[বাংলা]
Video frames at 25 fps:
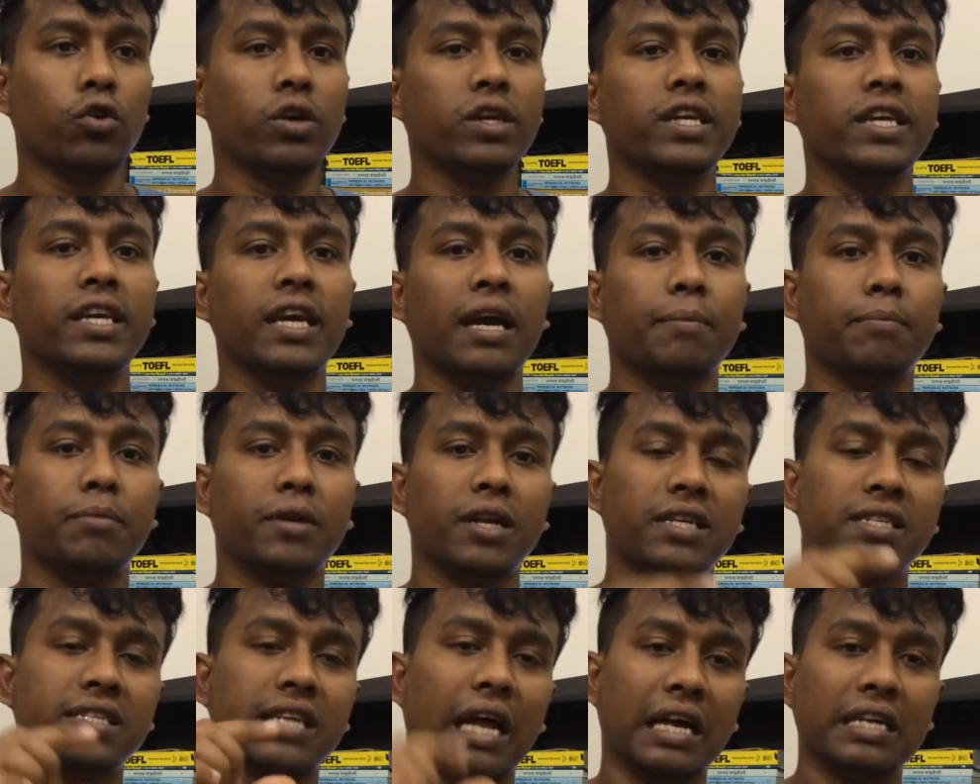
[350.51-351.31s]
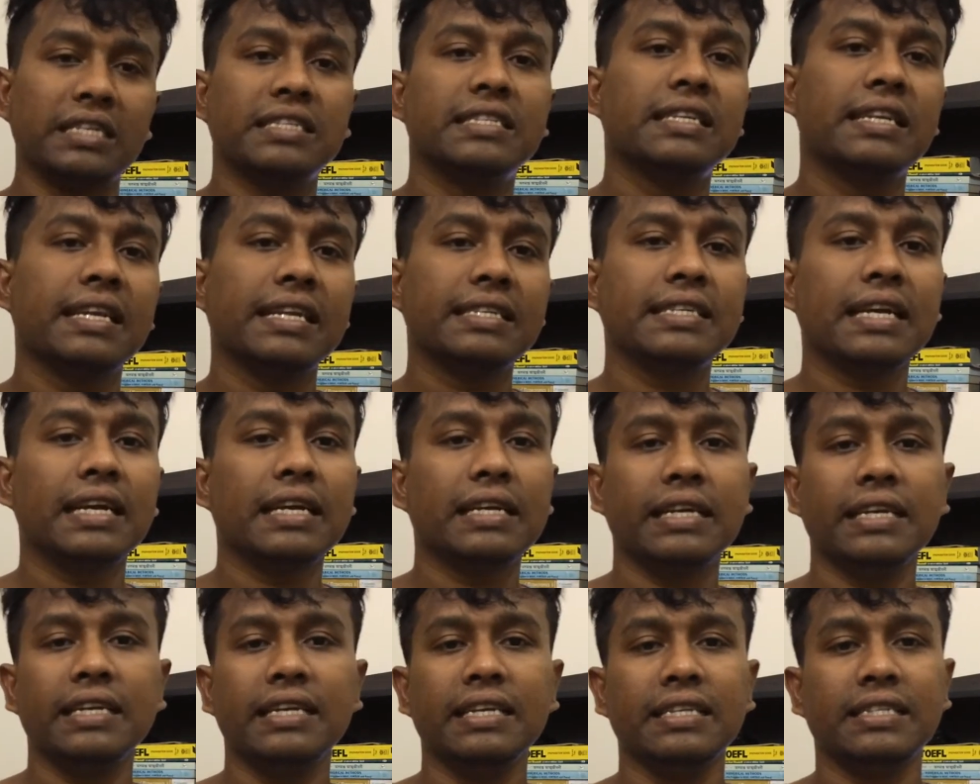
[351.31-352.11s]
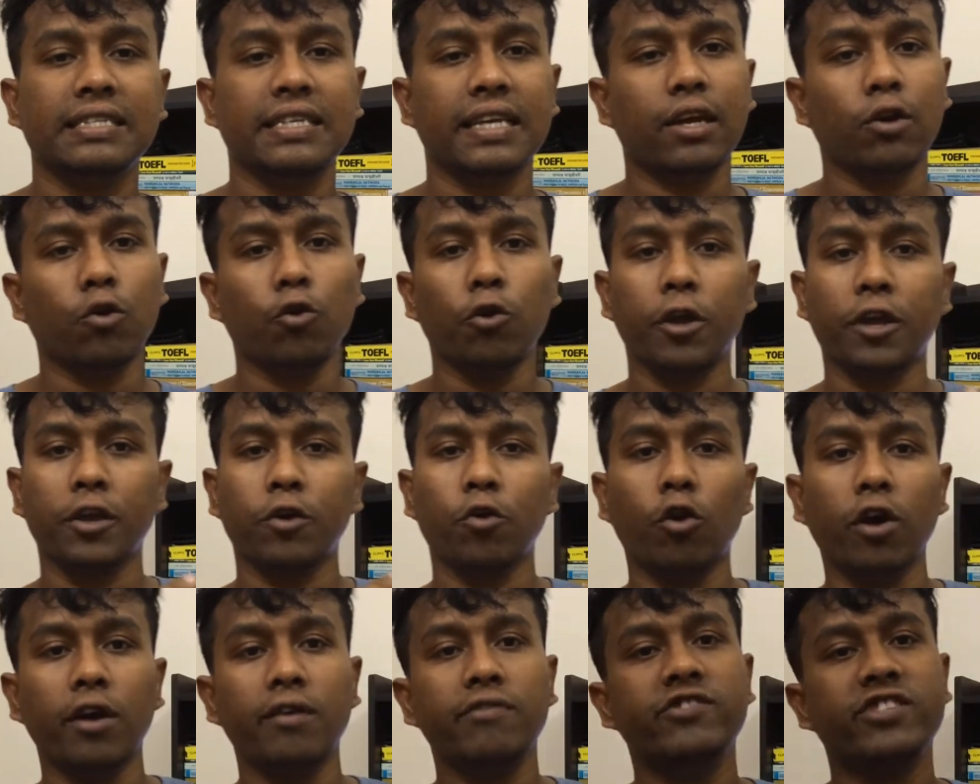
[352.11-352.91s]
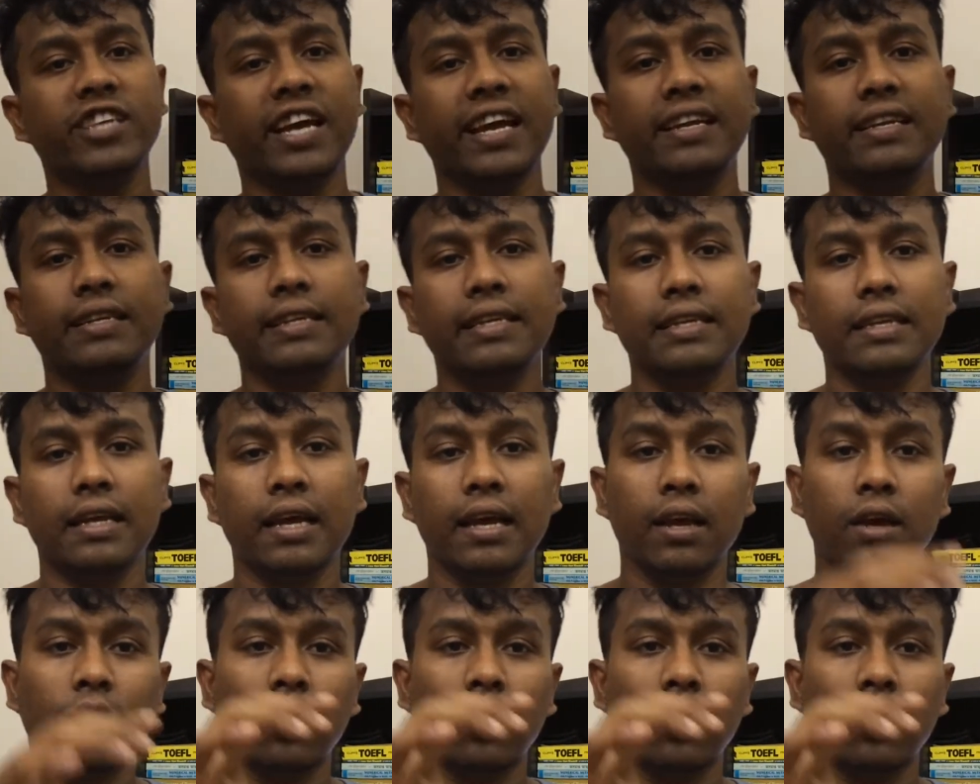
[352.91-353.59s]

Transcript: টি আপনার সার্চ রেজাল্টের নিচে ওই ওয়েবসাইটটির